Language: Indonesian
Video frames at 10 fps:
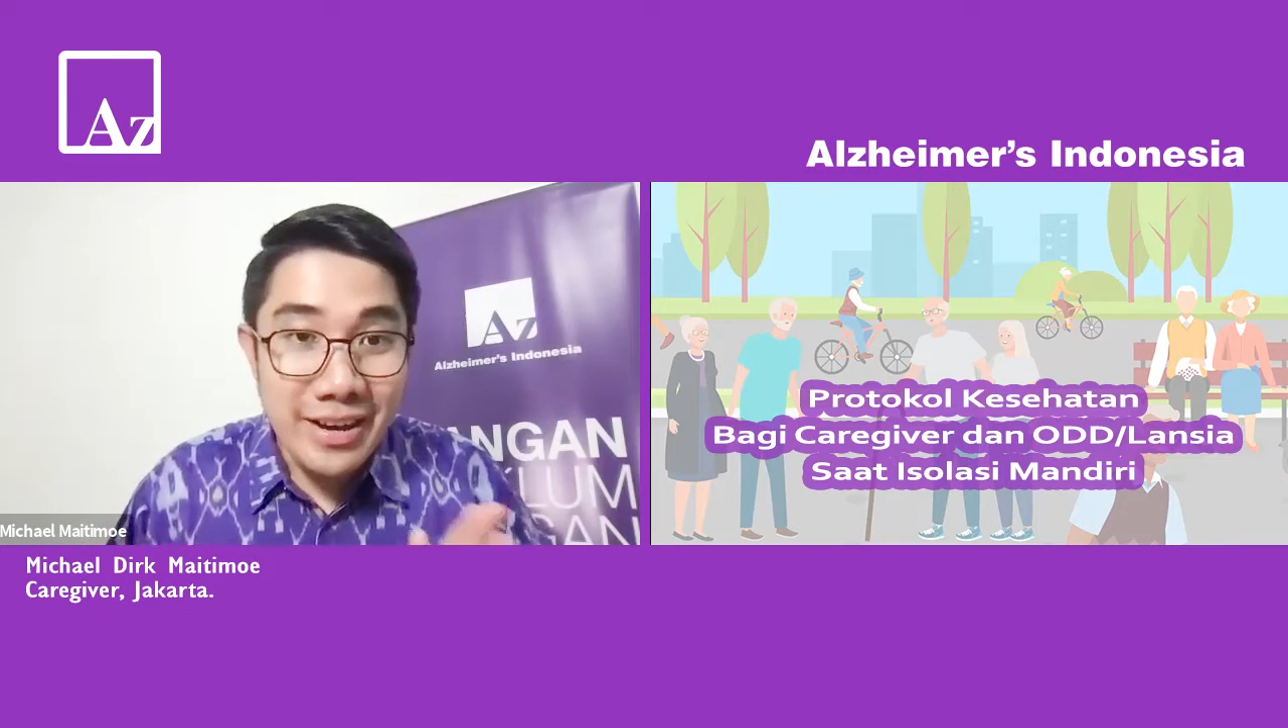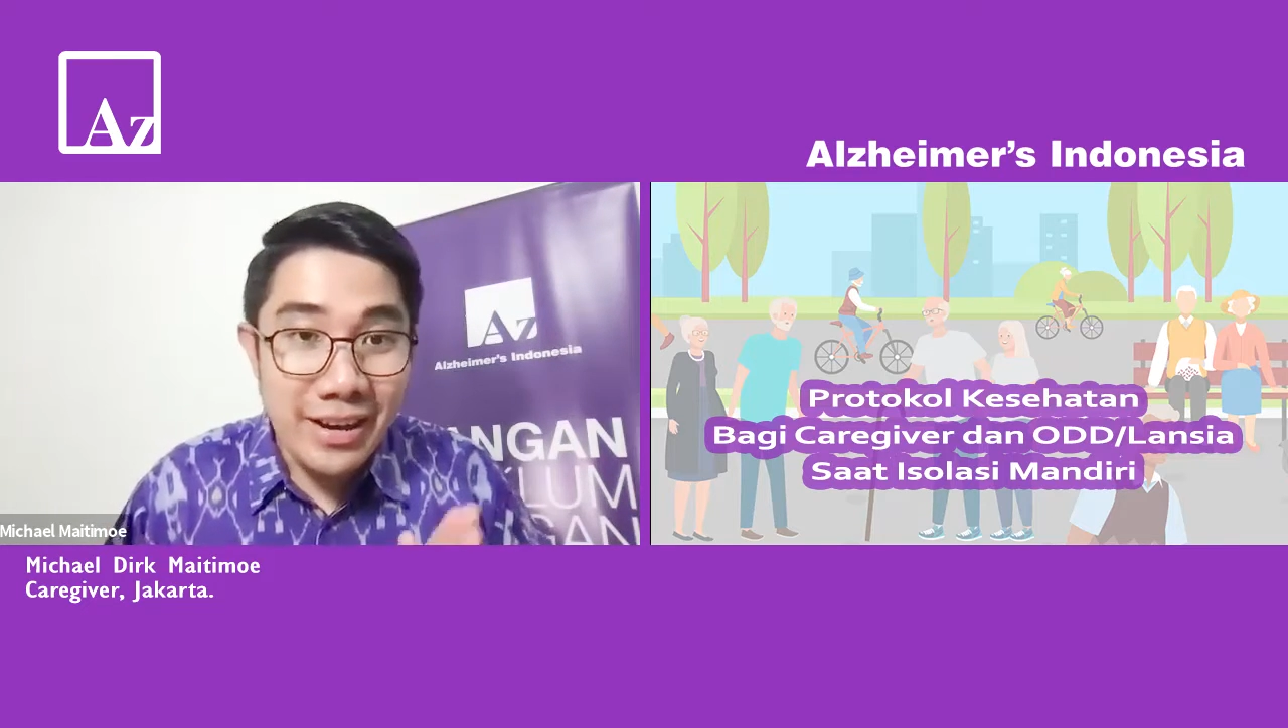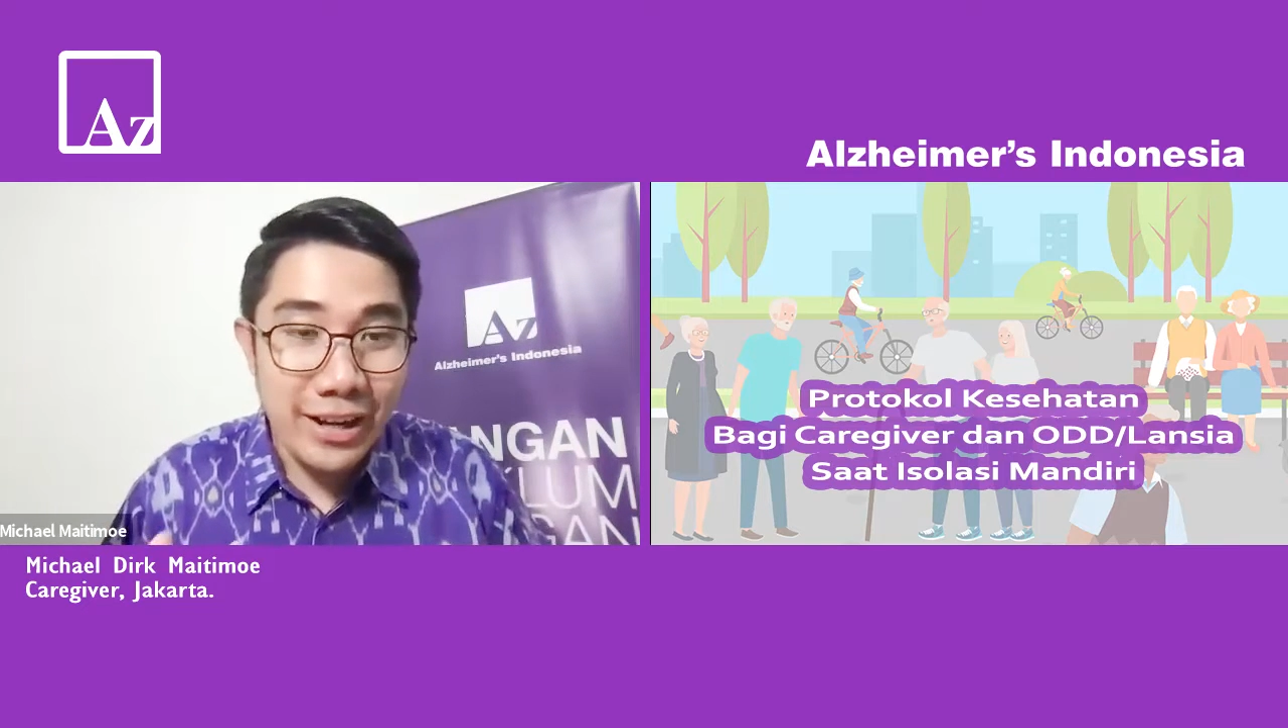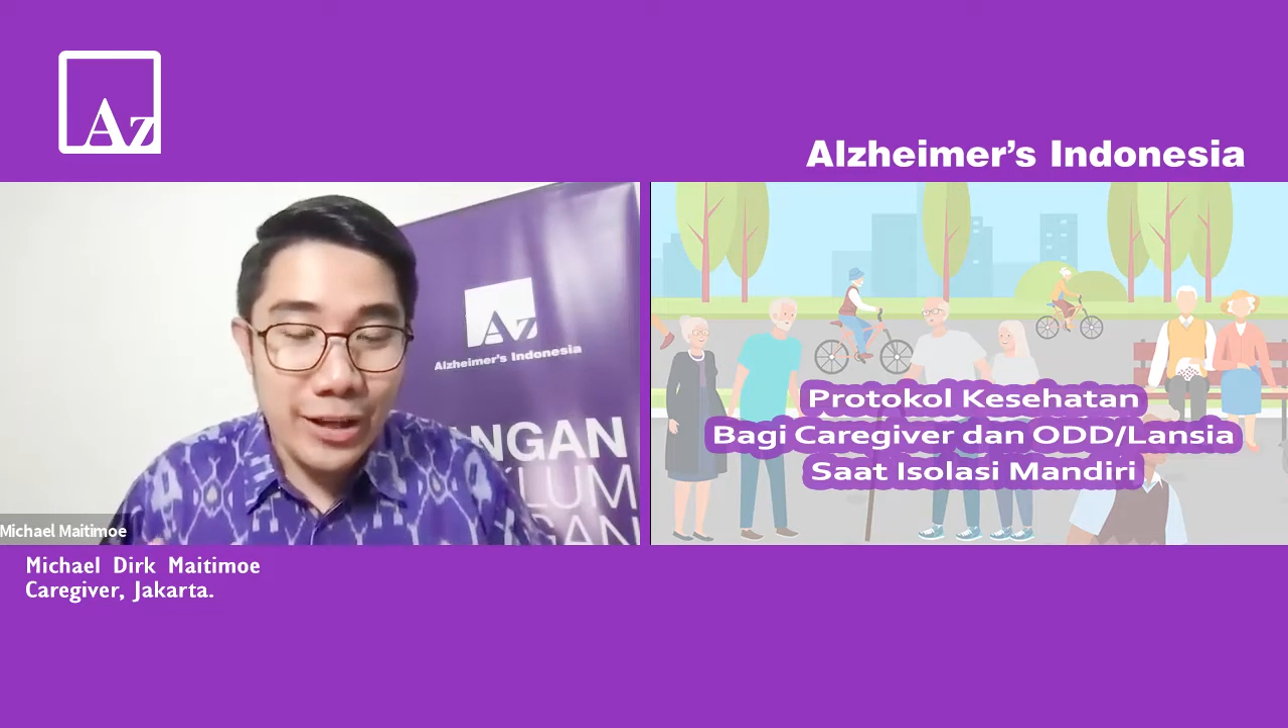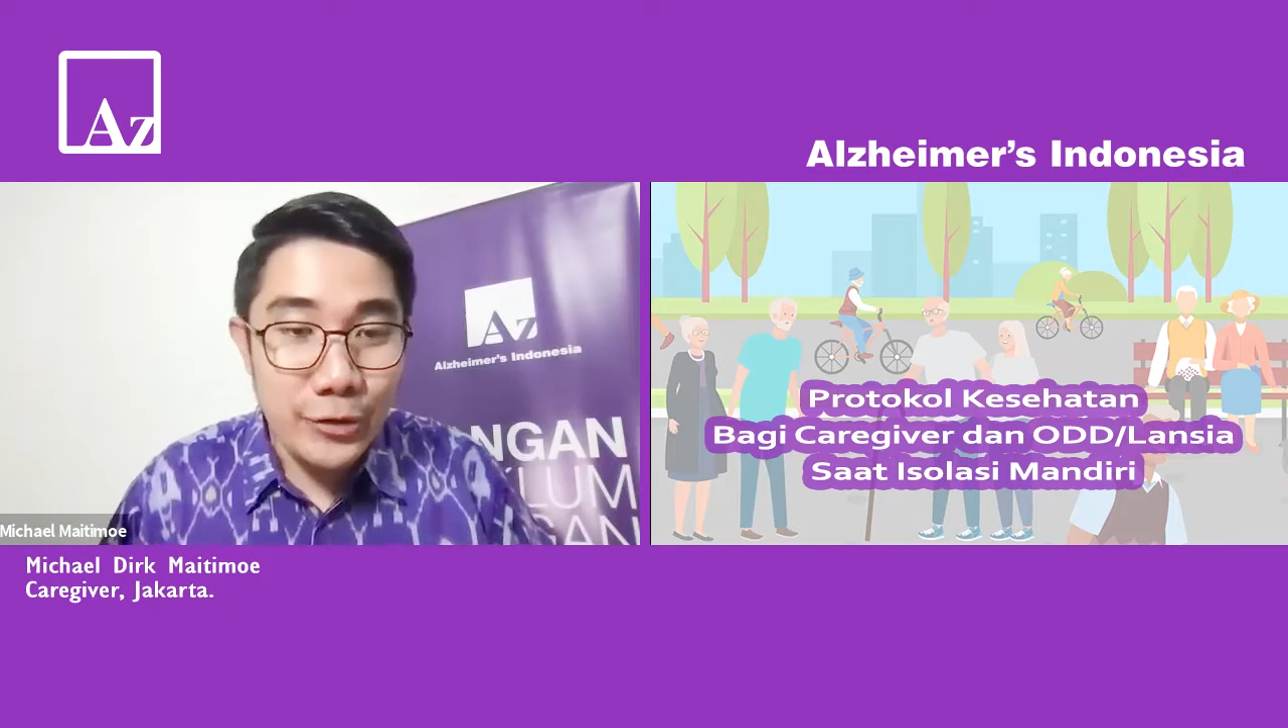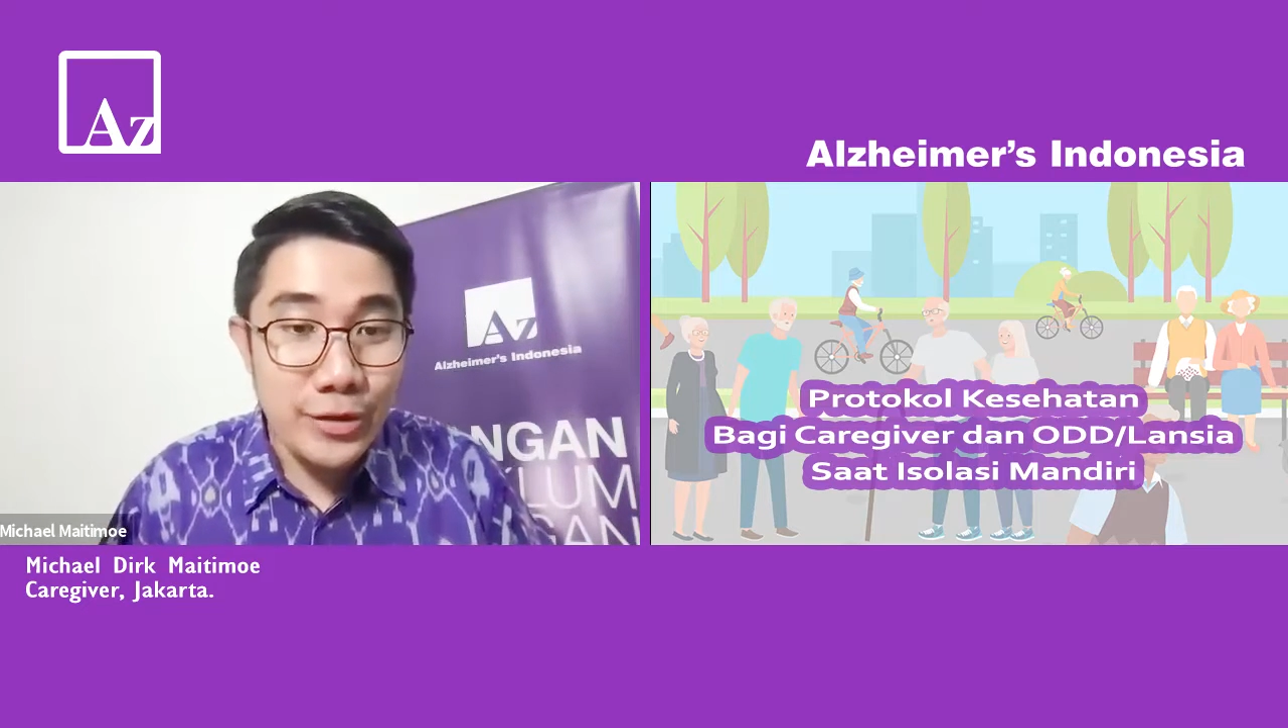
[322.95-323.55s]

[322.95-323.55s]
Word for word: jarak itu